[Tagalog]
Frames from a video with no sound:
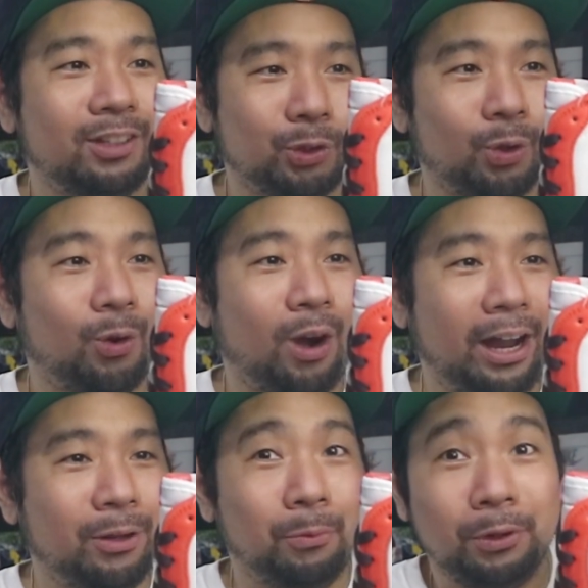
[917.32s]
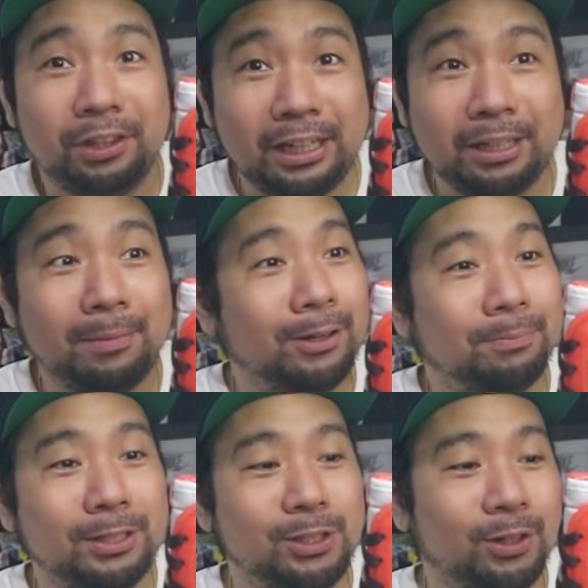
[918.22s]
So, I would think in my
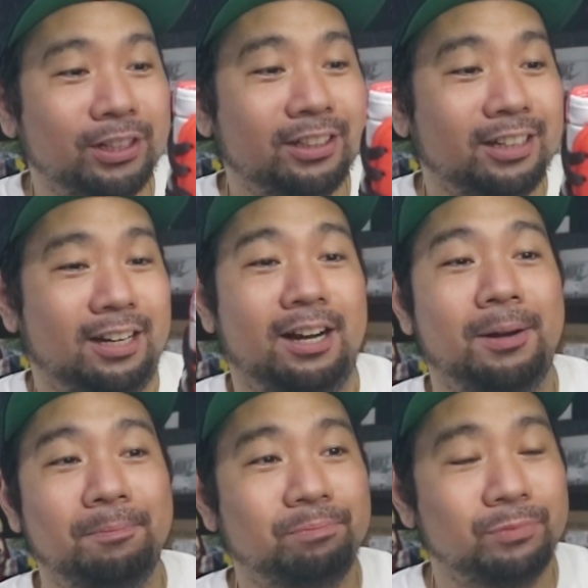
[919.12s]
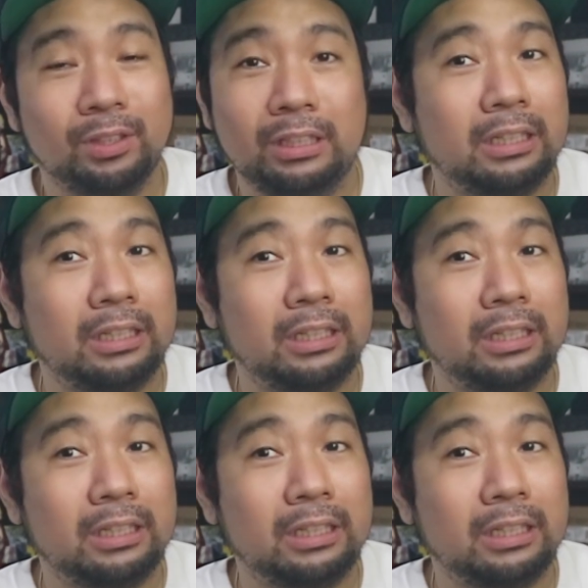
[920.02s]
opinion, um,